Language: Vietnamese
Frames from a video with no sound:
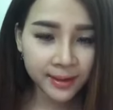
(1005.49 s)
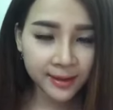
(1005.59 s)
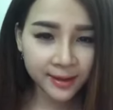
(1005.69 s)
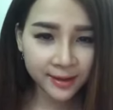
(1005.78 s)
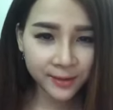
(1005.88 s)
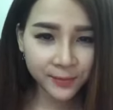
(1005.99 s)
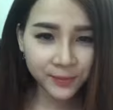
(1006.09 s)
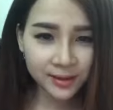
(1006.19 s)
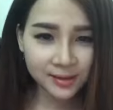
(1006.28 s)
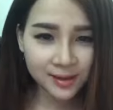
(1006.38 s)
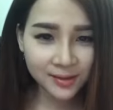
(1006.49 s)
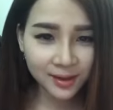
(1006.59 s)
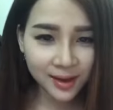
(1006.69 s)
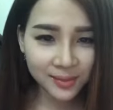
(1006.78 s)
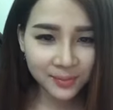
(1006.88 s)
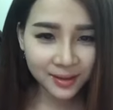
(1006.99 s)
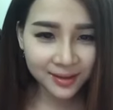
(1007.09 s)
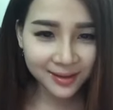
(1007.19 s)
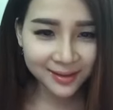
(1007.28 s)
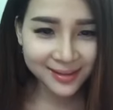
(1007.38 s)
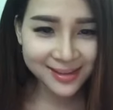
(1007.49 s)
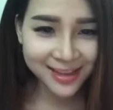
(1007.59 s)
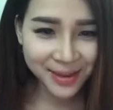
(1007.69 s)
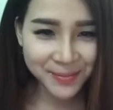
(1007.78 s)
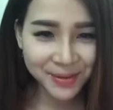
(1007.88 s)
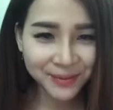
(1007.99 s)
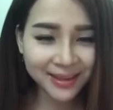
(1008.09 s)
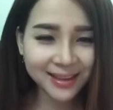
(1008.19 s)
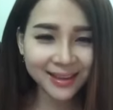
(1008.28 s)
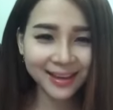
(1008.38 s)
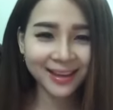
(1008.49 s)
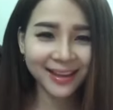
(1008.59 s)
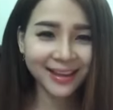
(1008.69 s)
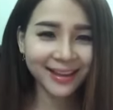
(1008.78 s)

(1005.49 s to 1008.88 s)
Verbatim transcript: Lê Ngọc Viên, sao chị ốm vậy chị? Chị sẽ biết viết gì ạ?